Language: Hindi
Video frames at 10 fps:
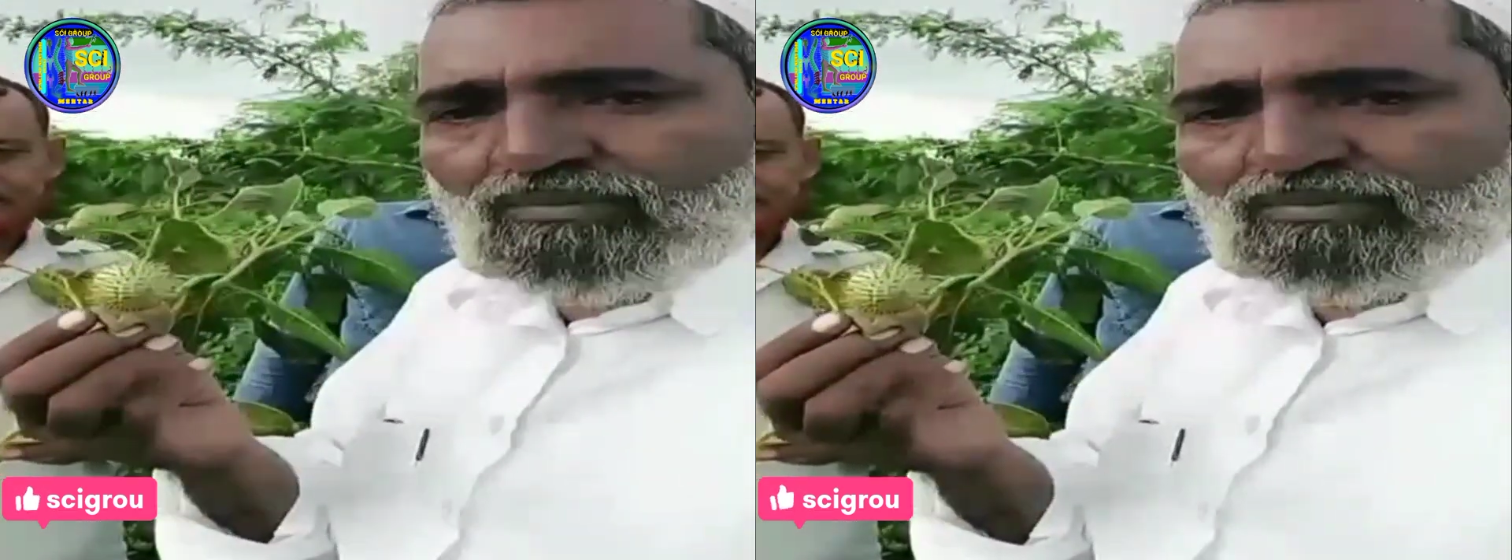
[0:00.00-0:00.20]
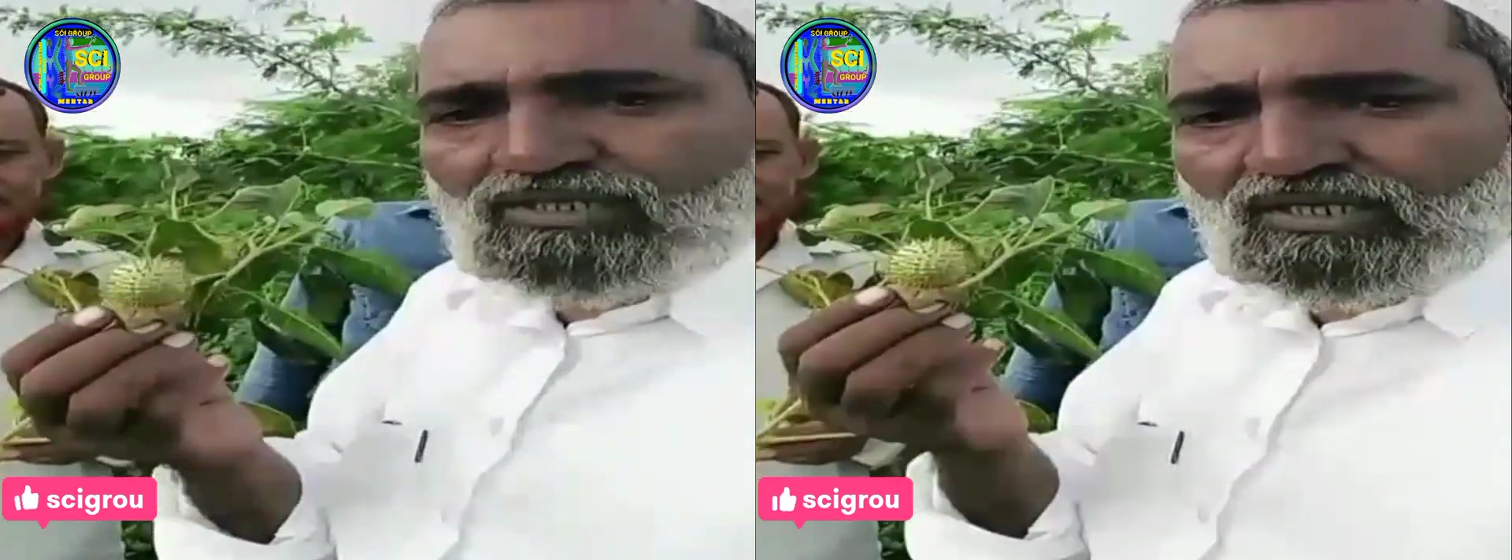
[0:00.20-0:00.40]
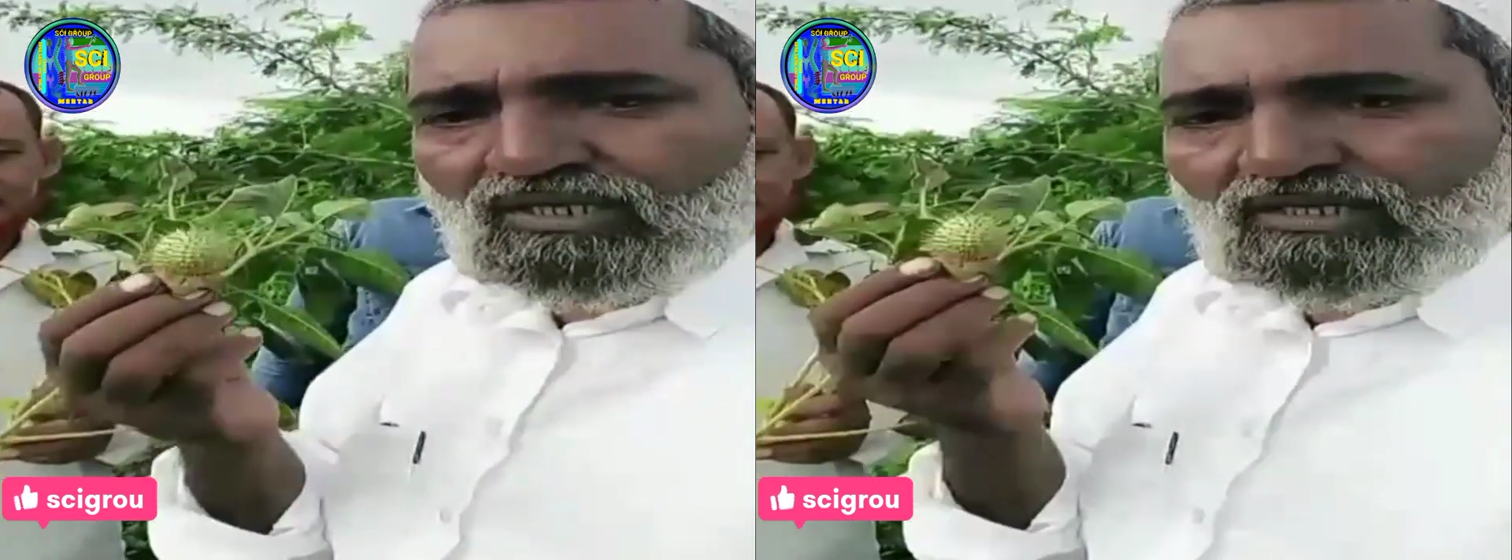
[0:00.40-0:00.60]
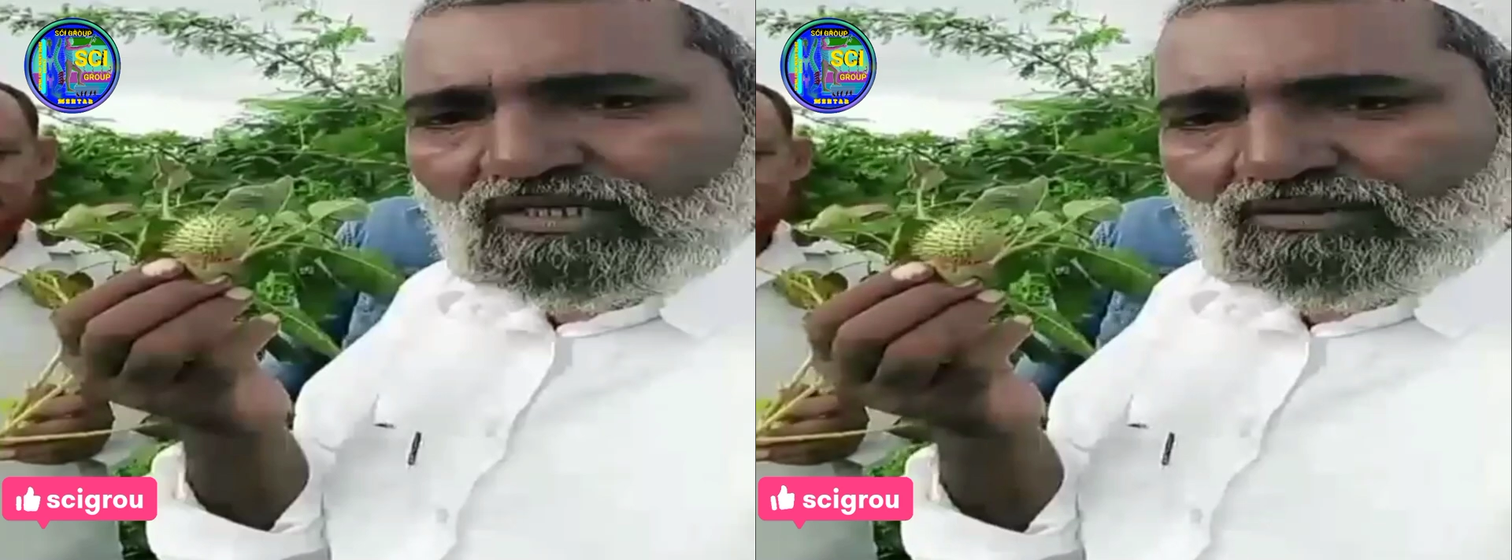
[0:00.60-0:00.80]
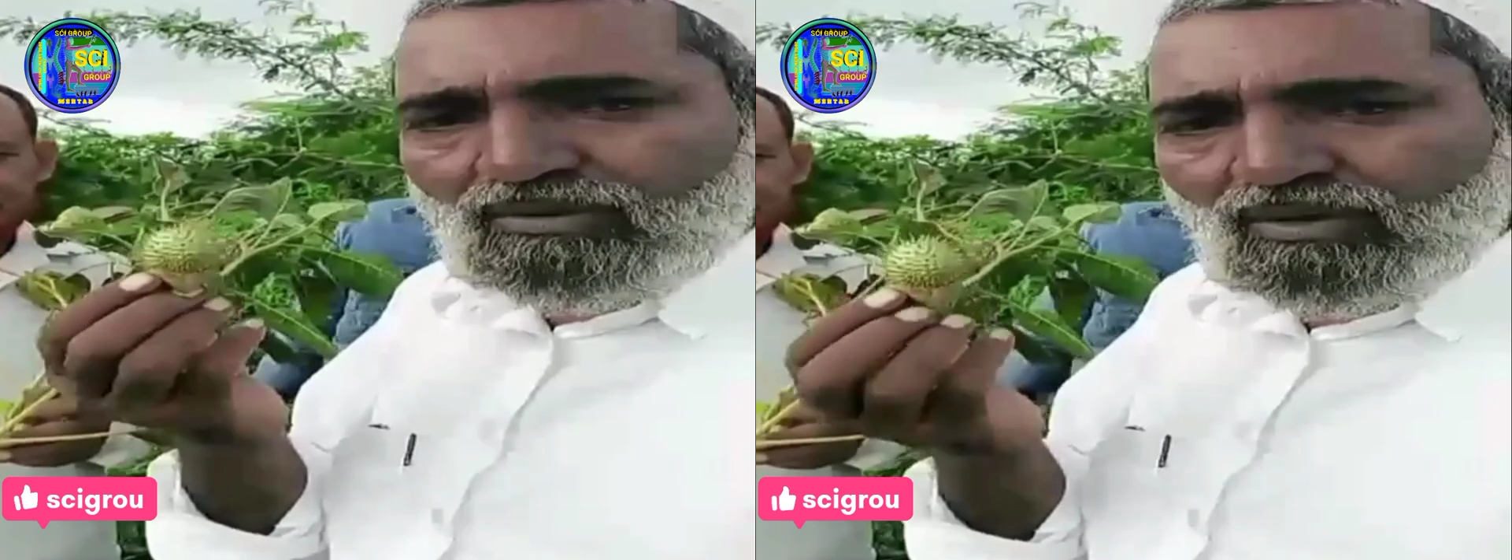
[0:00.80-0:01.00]
आपके शरीर
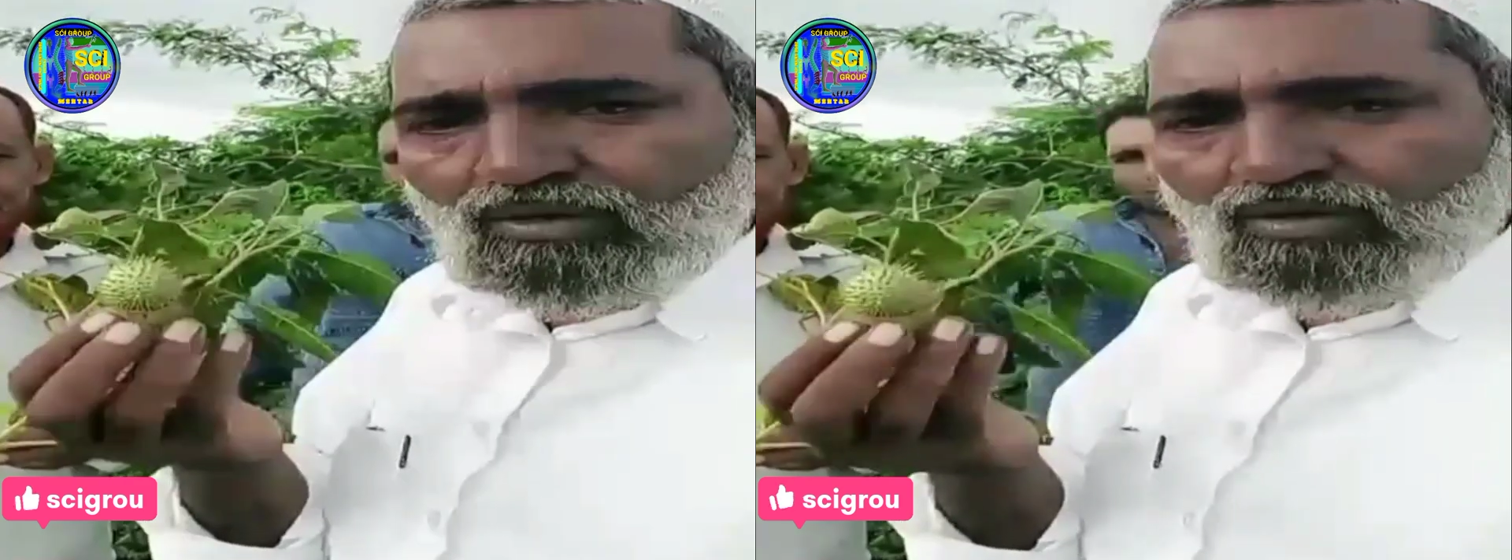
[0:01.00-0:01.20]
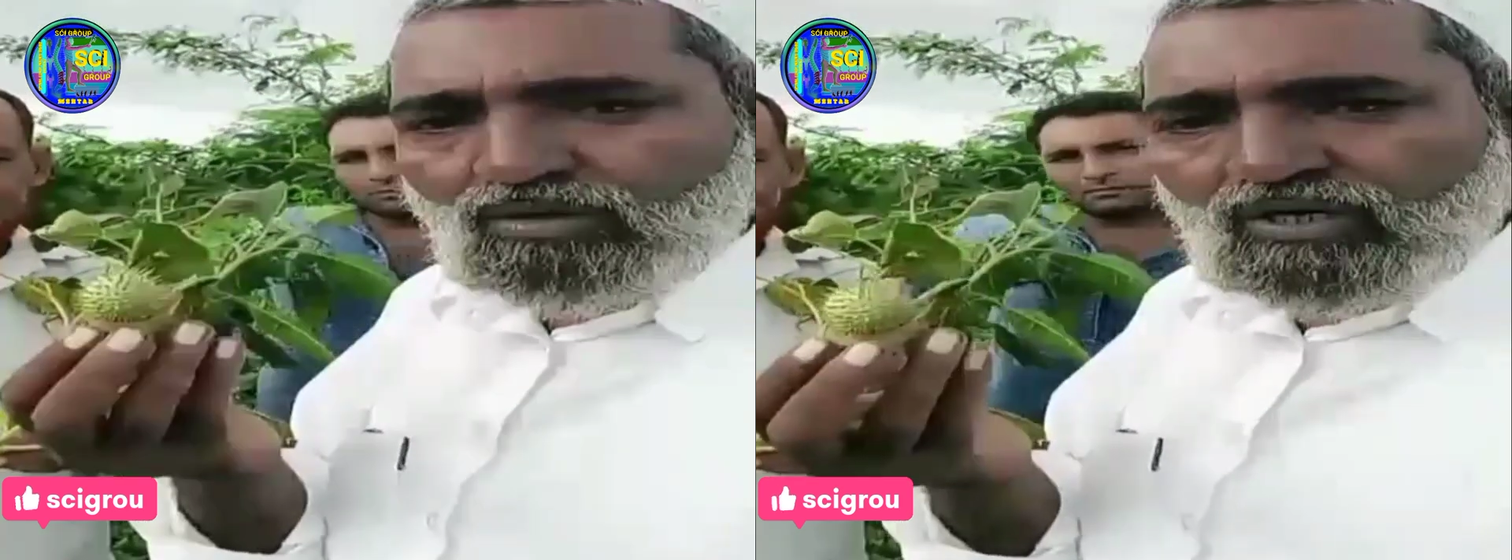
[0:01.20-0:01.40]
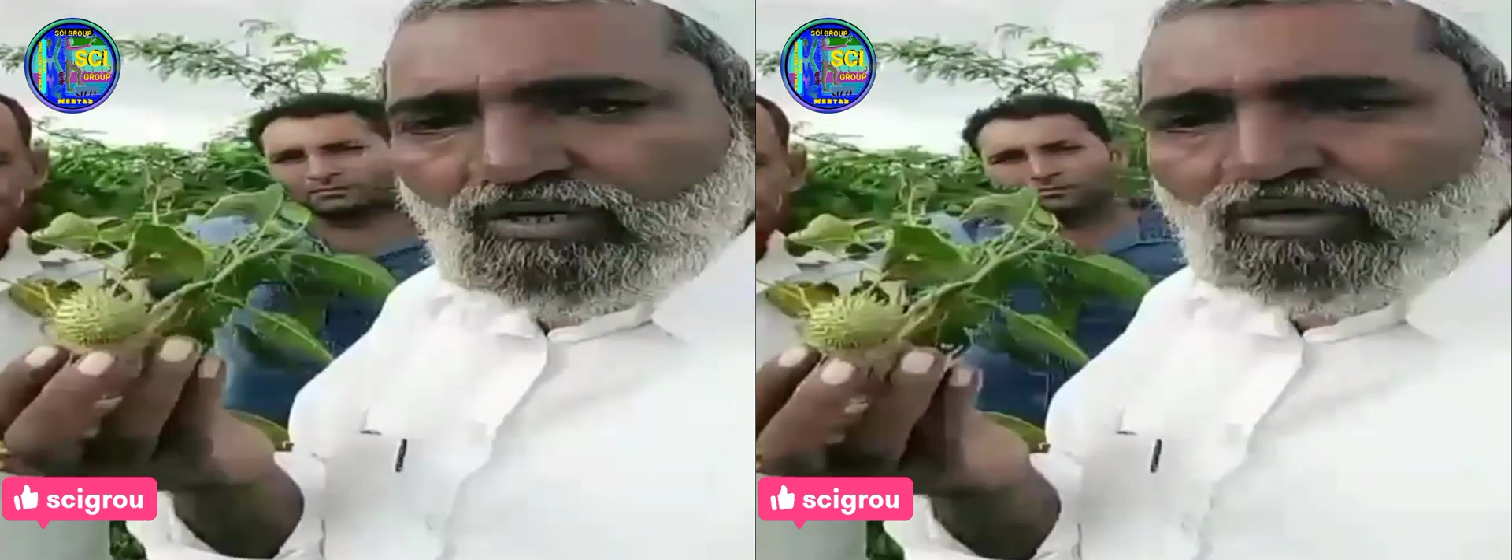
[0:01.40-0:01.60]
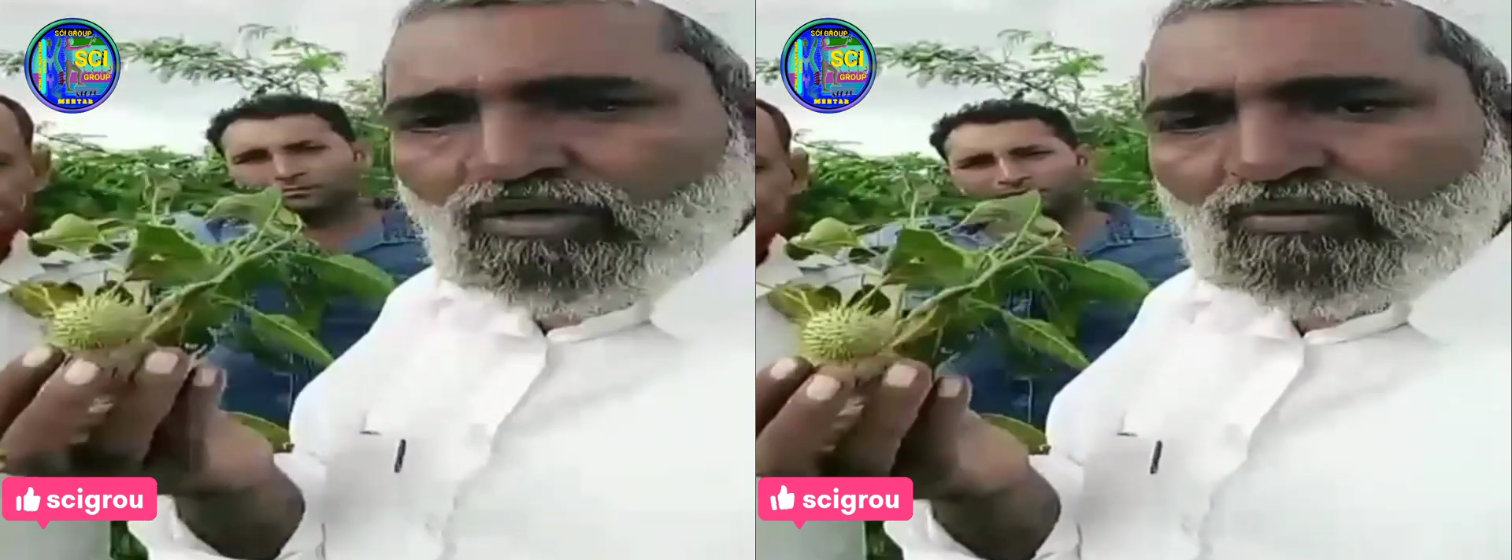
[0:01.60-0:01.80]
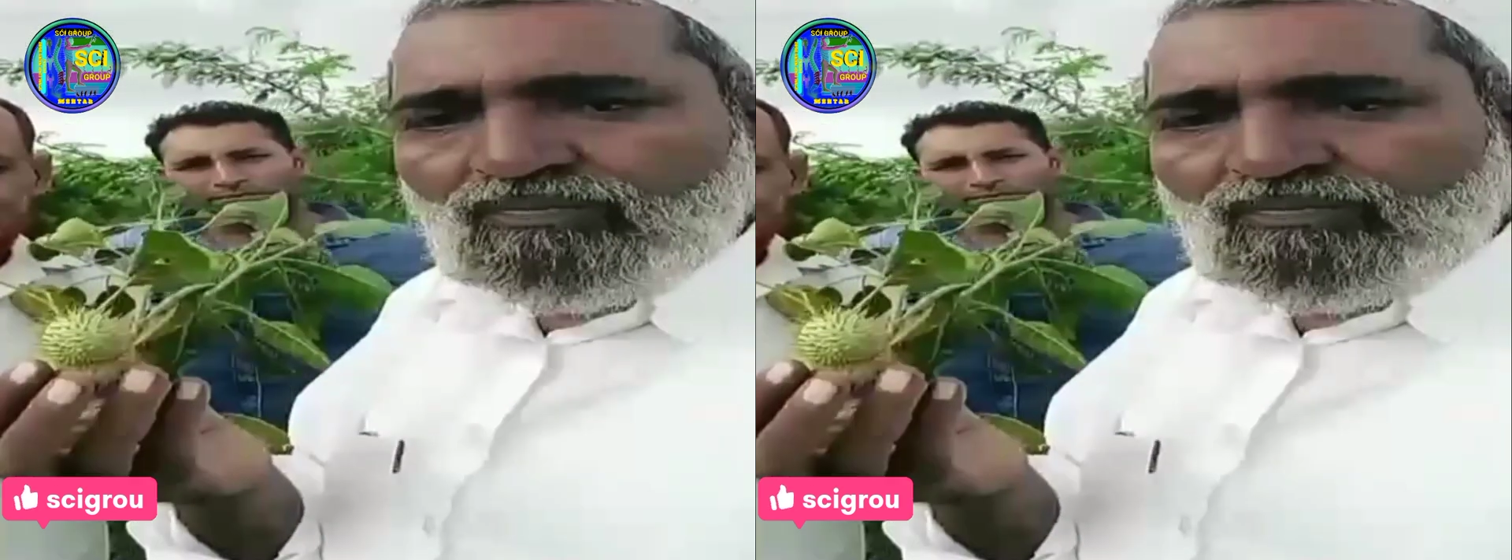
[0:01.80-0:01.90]
की ब्लॉक हो गई हो